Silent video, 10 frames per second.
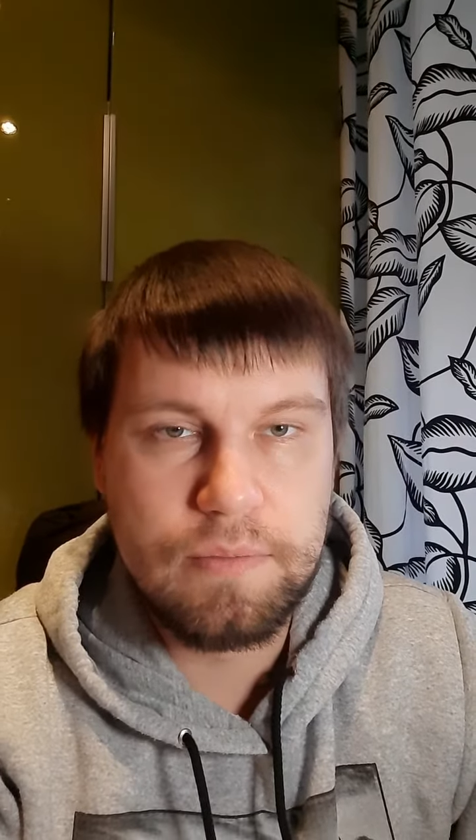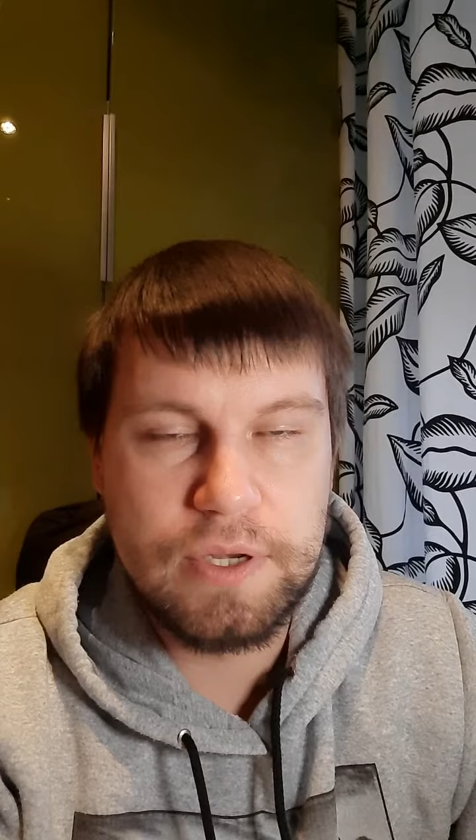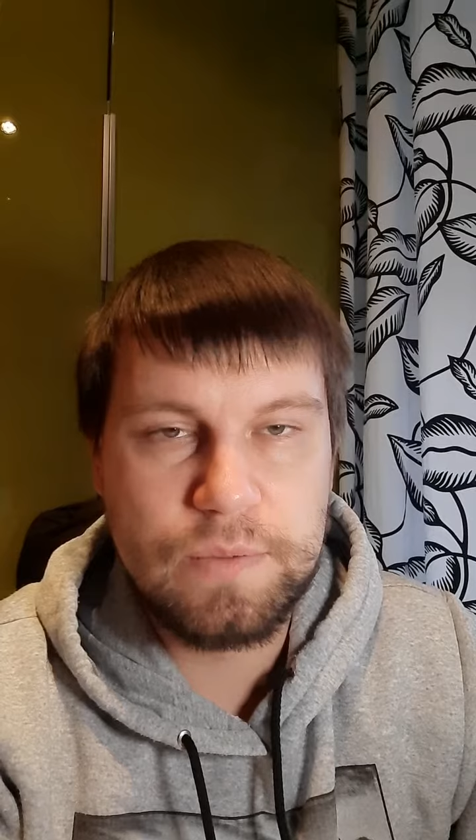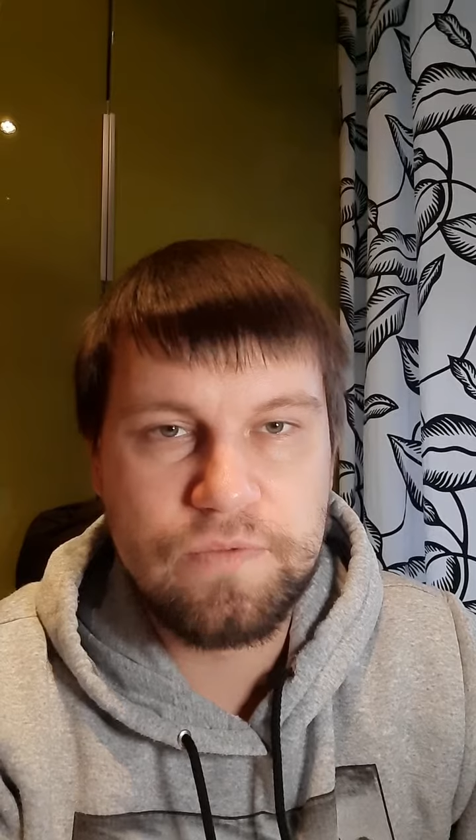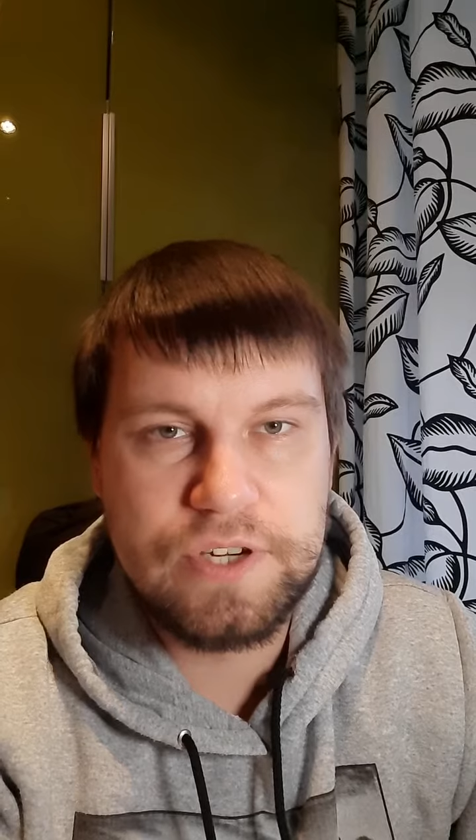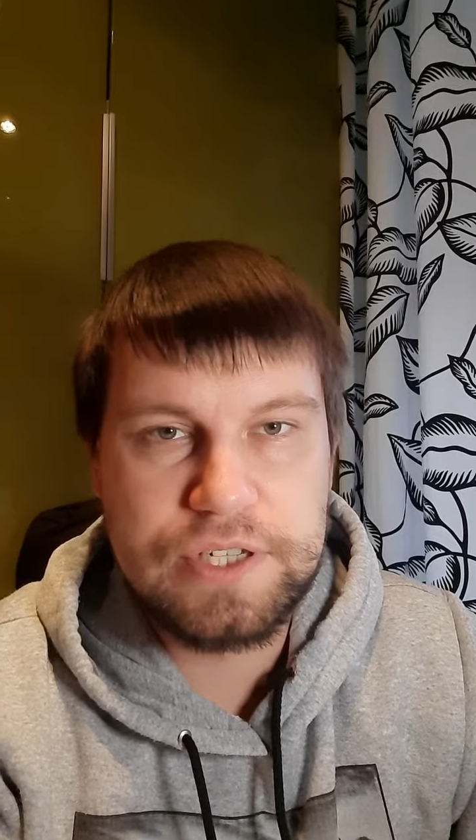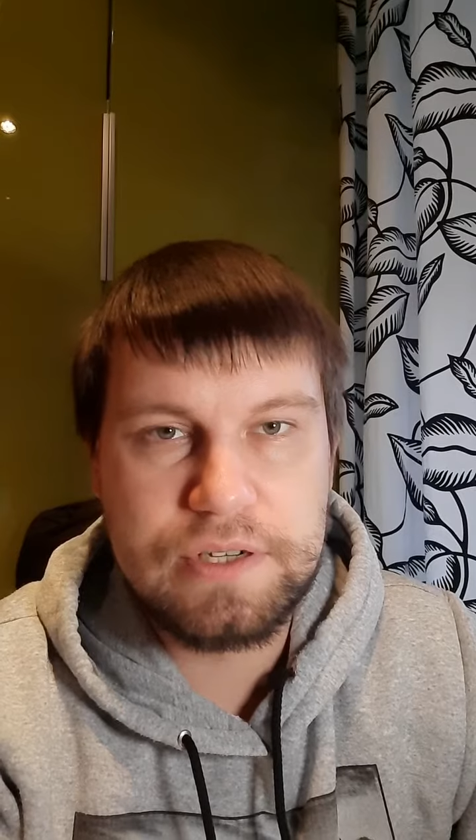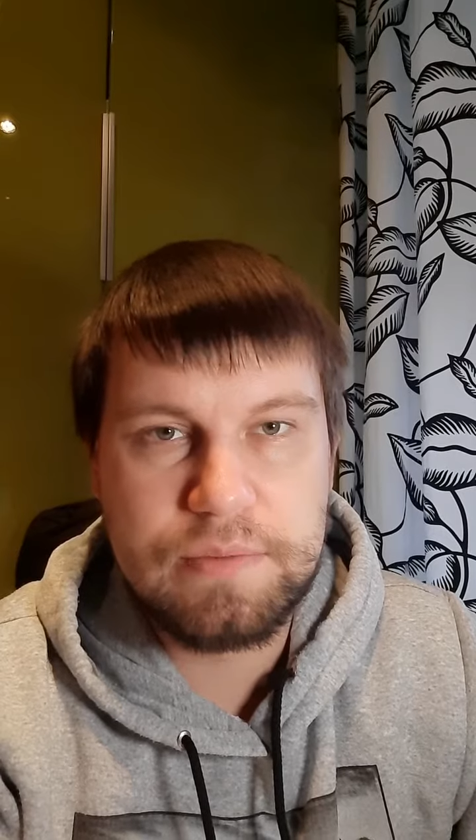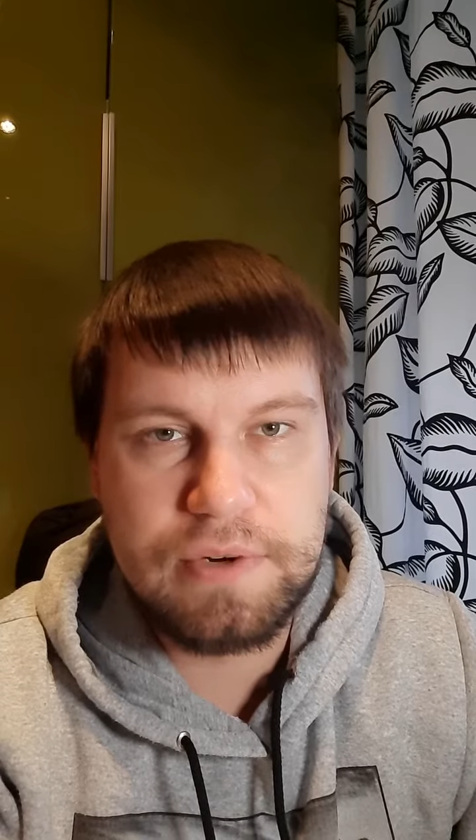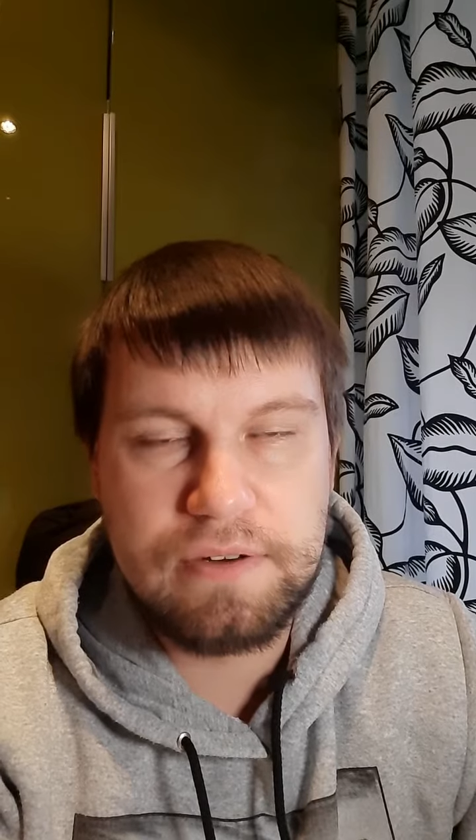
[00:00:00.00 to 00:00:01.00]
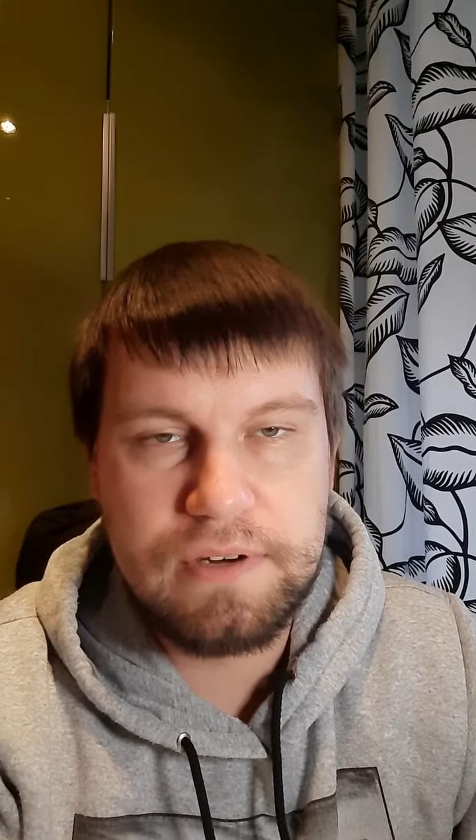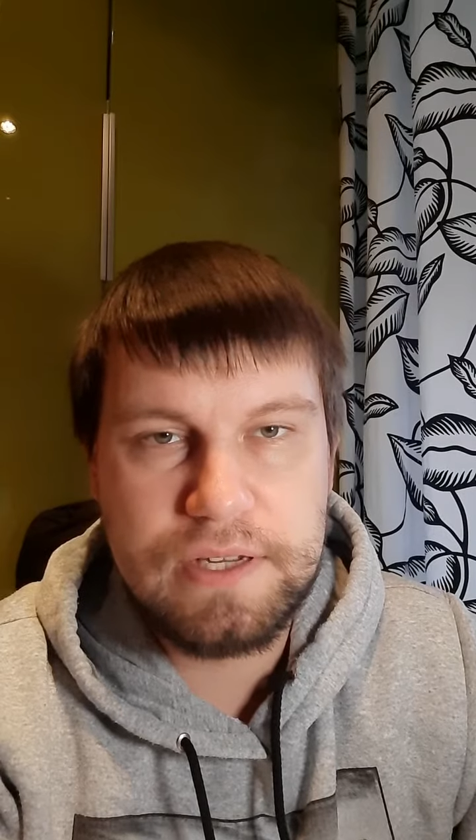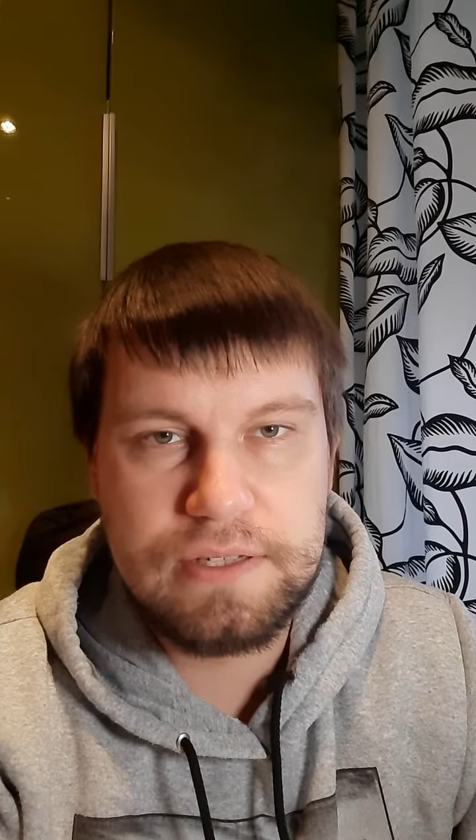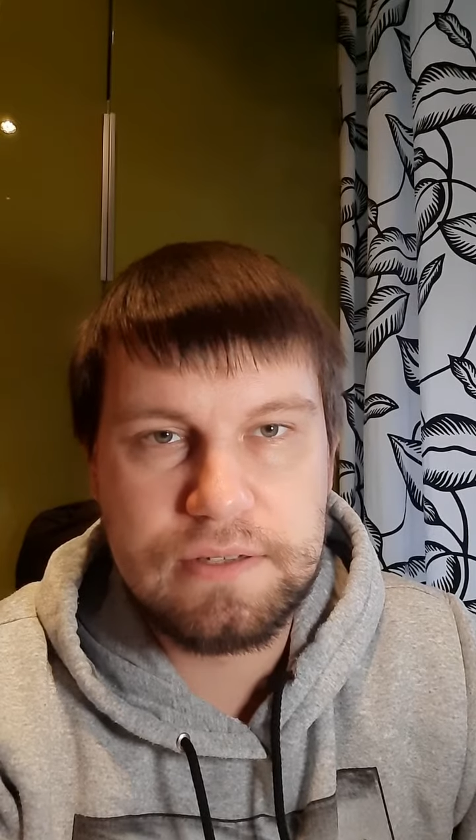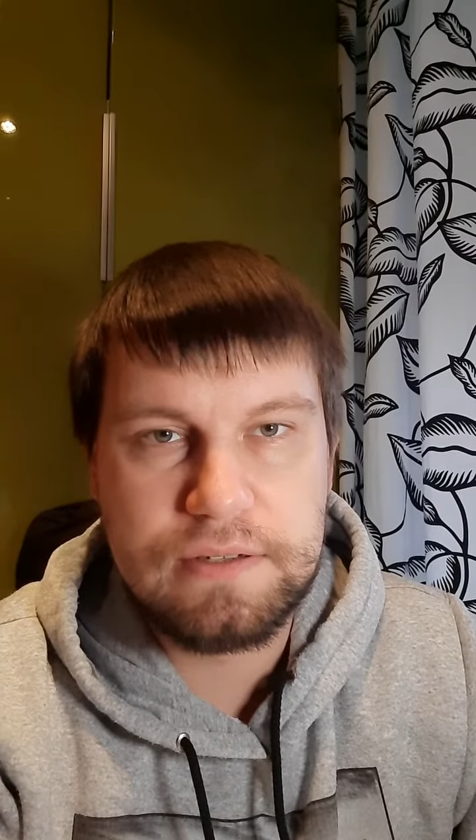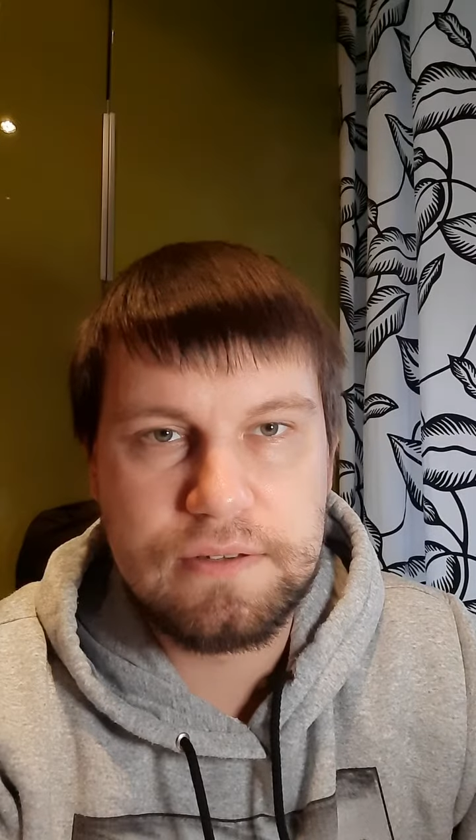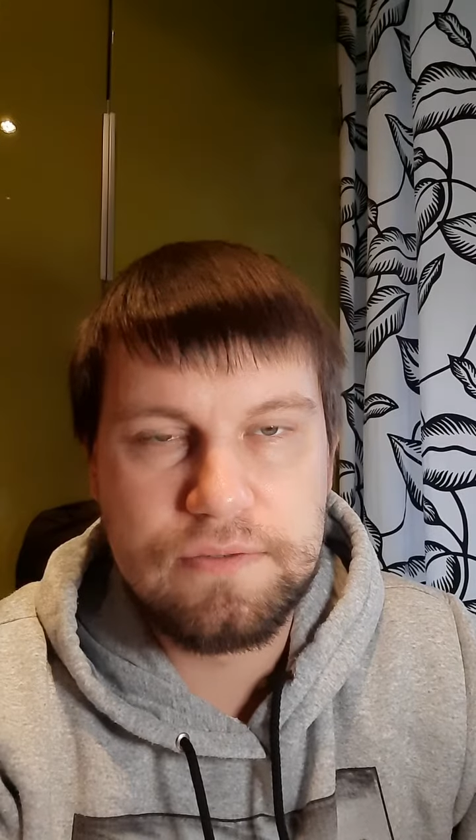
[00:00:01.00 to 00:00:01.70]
Поэтому важно проявлять э,